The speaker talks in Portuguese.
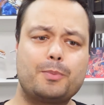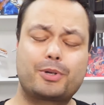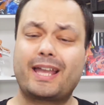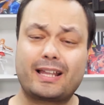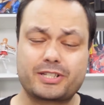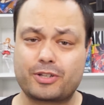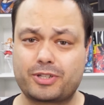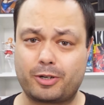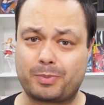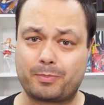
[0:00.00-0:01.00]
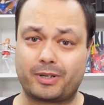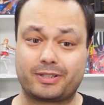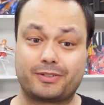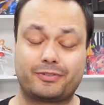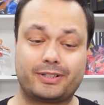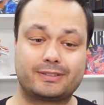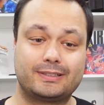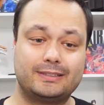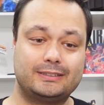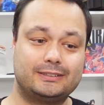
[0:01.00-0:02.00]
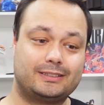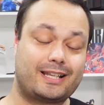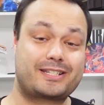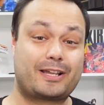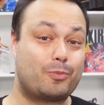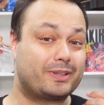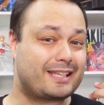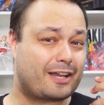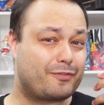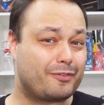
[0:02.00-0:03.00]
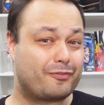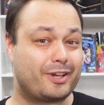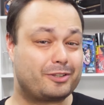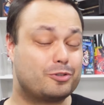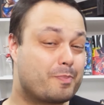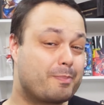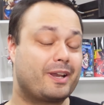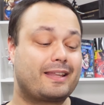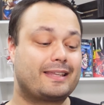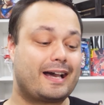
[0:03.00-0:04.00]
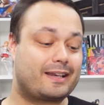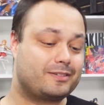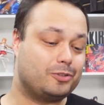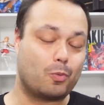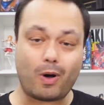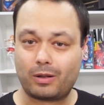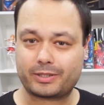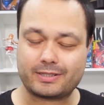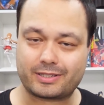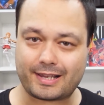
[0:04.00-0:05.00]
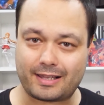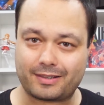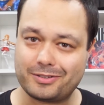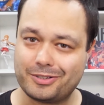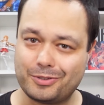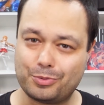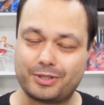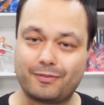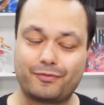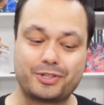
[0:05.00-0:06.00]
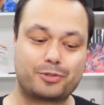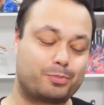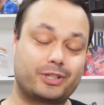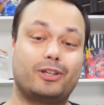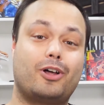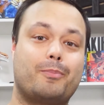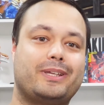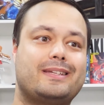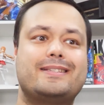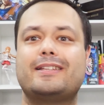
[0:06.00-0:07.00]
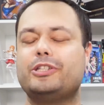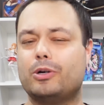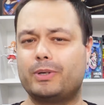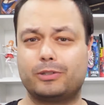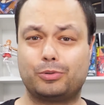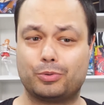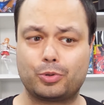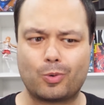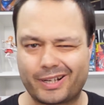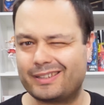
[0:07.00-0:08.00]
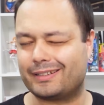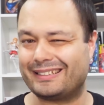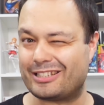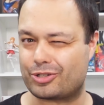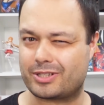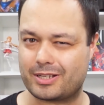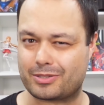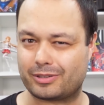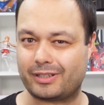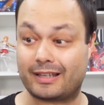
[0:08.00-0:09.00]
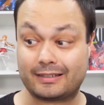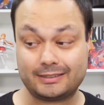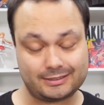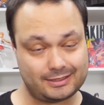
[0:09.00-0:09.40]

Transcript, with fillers: porque é que elas não saíram pela porta da frente? Lá está, o ataque foi feito no primeiro andar, no hall de entrada do edifício, por aquele homem que incendiou aquilo tudo. 40 litros de gasolina.